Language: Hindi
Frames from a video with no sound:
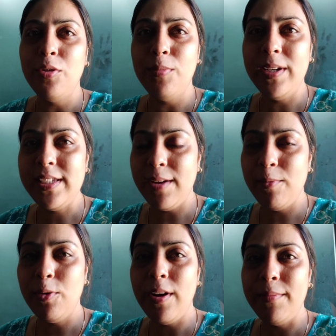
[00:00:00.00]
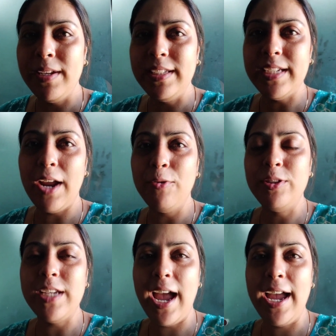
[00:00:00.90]
तो बस हम लोग अभी
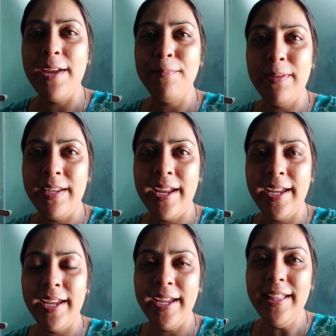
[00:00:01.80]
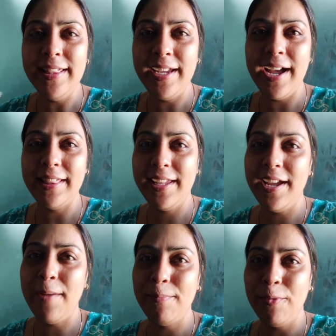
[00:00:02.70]
चारों चाय पी रहे हैं दिखाते
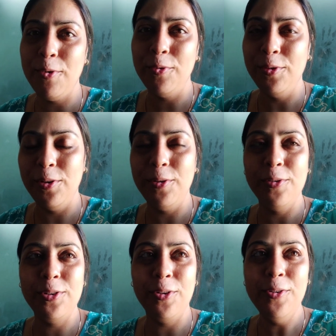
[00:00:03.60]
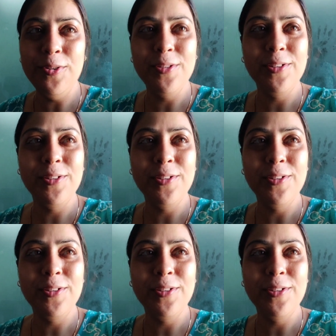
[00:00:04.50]
हैं आपको उन लोगों को